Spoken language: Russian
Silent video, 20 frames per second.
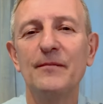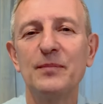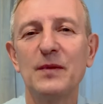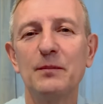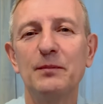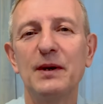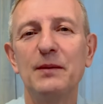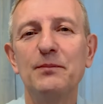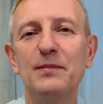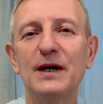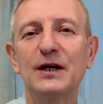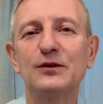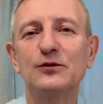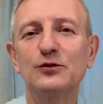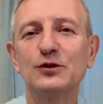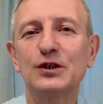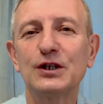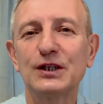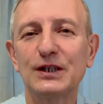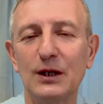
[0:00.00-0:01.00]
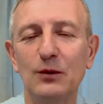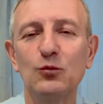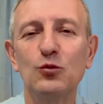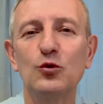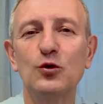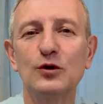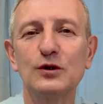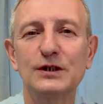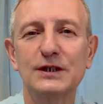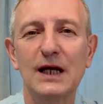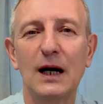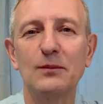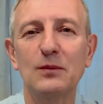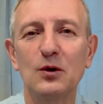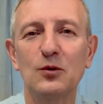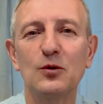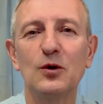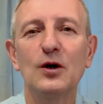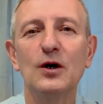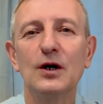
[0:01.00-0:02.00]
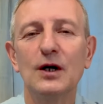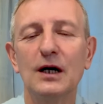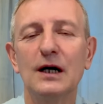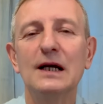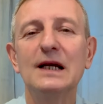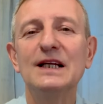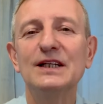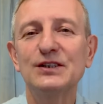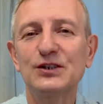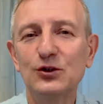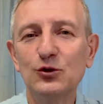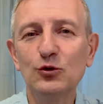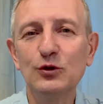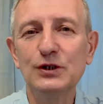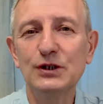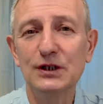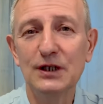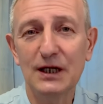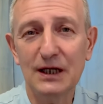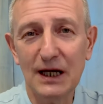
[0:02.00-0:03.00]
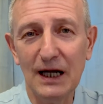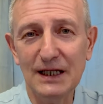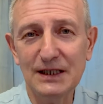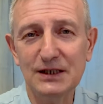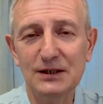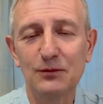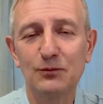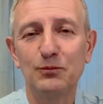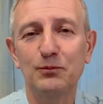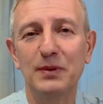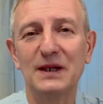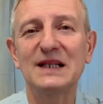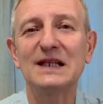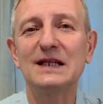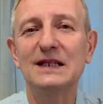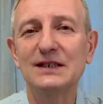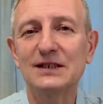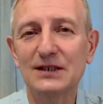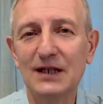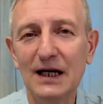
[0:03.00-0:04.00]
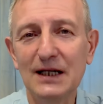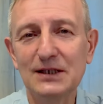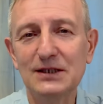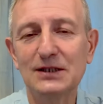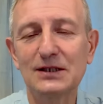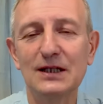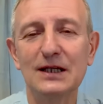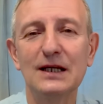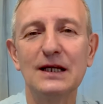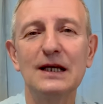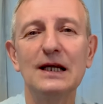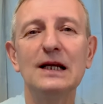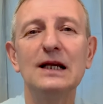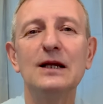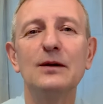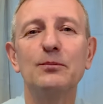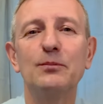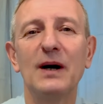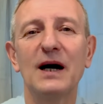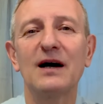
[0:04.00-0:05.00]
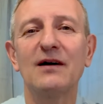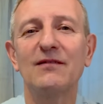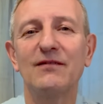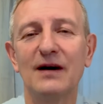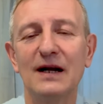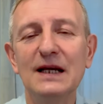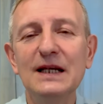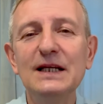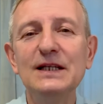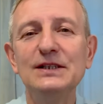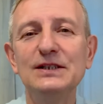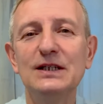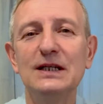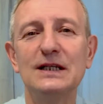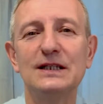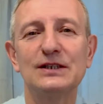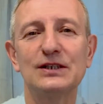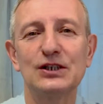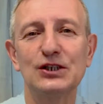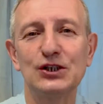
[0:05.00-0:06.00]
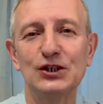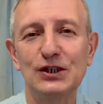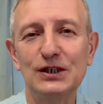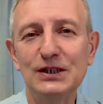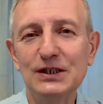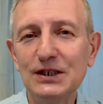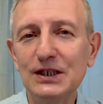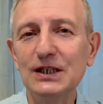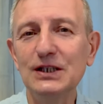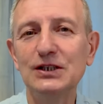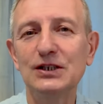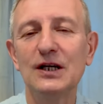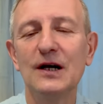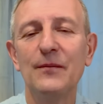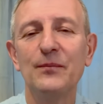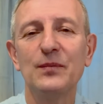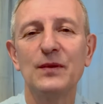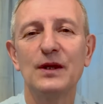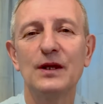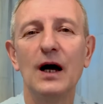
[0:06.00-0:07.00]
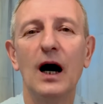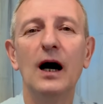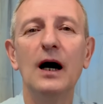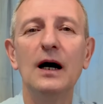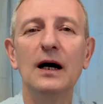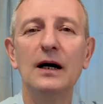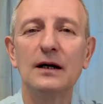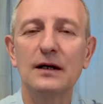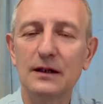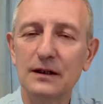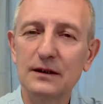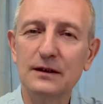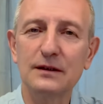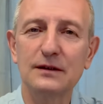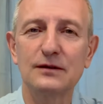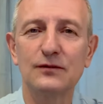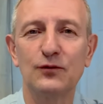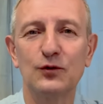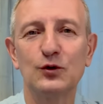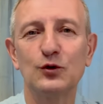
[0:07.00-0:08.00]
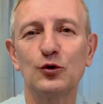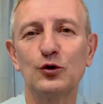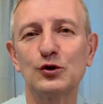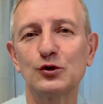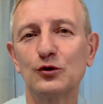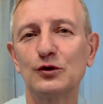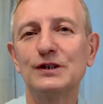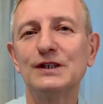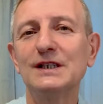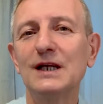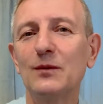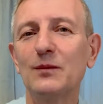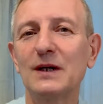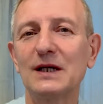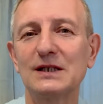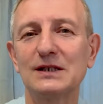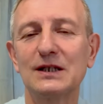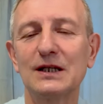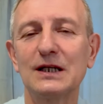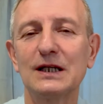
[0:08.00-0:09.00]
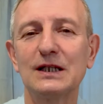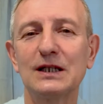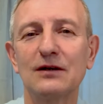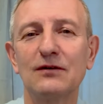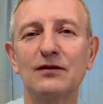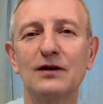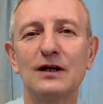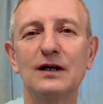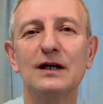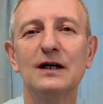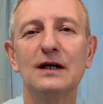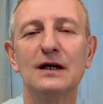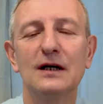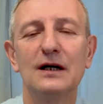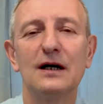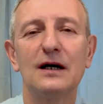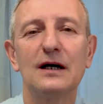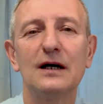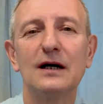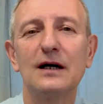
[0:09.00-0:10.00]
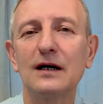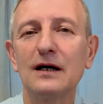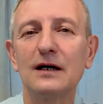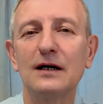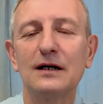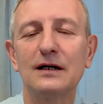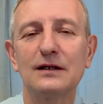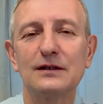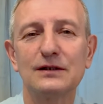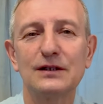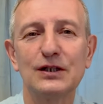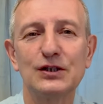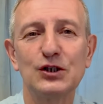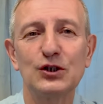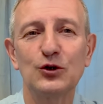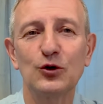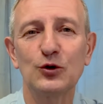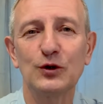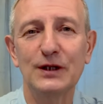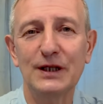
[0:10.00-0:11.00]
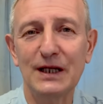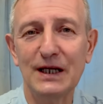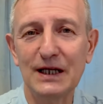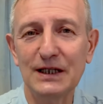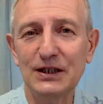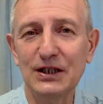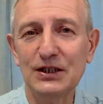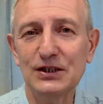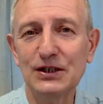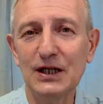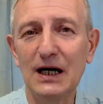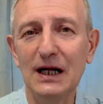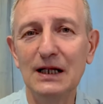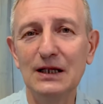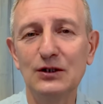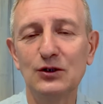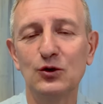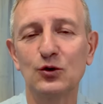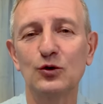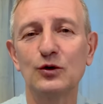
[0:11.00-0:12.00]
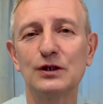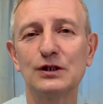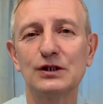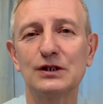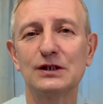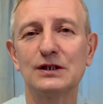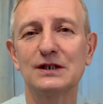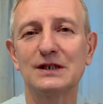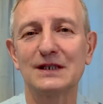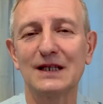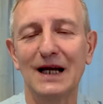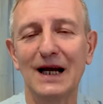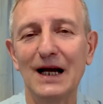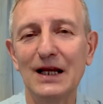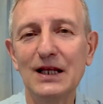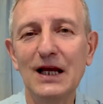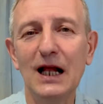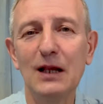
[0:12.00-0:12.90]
прибегнуть к тому самому лизнуть раз, подлизаться или похвалить или защитить, а э, вот то, что семь раз до этого, э, значит, он отрезал, то есть загонял